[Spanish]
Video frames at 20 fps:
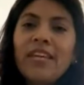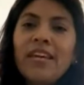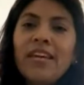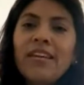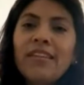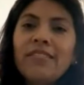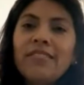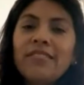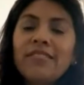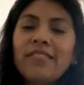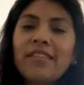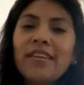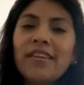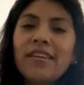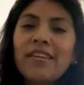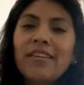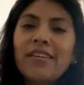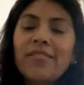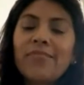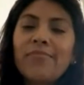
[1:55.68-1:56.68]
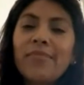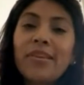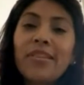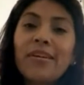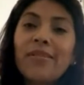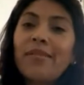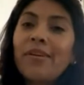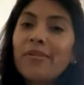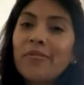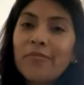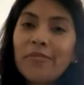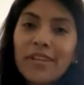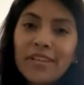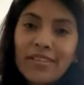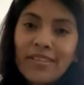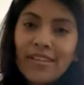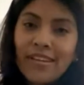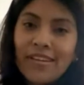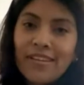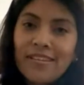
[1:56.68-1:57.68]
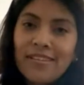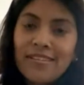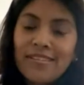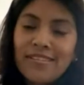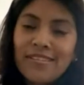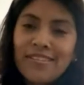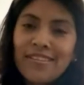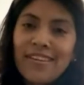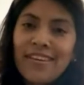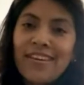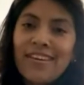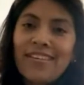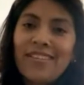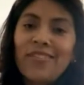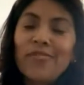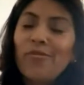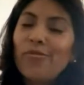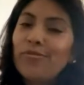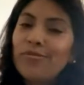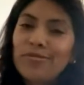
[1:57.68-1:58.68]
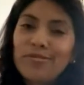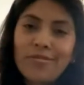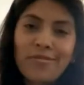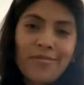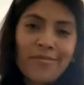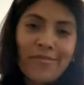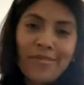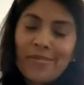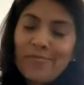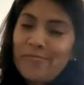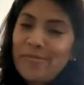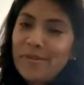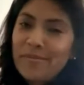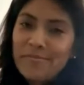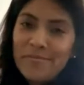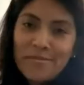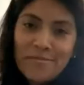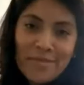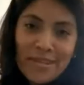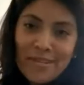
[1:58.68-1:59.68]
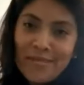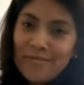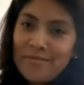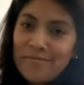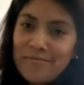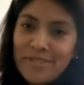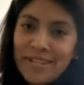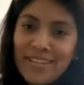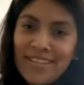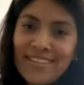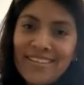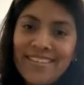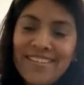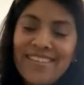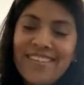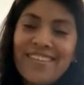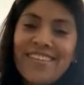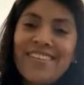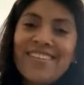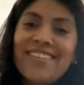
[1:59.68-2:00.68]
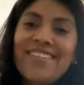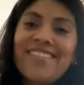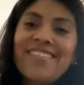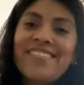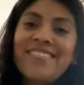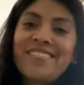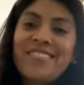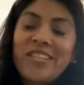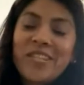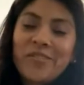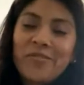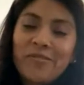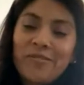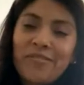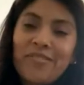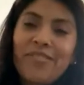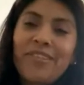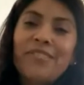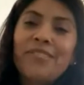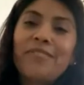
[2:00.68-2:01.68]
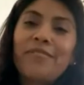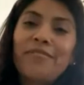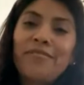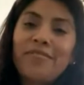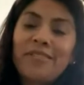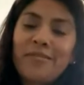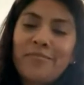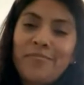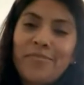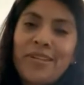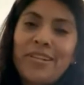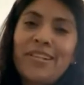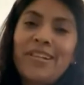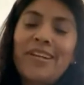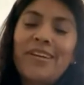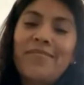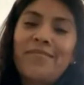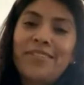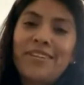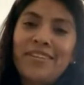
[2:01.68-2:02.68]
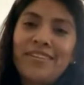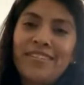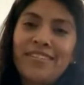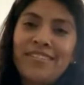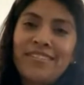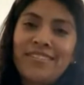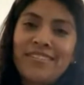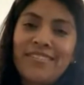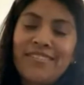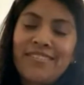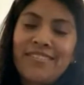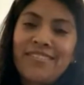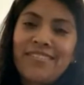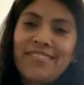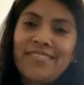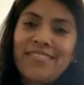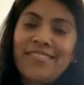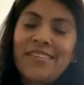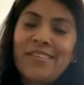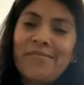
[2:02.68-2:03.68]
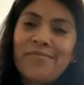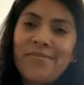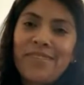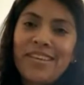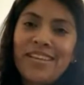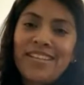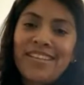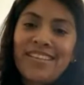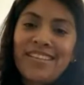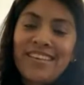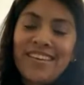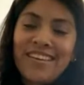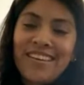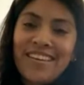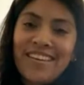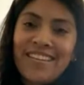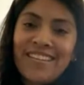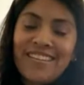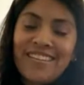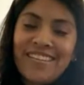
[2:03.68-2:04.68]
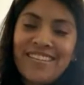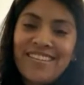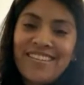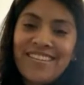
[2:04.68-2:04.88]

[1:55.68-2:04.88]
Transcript: este, me daba cuenta que no solo de pan vive el hombre, sino de toda palabra que viene de Él.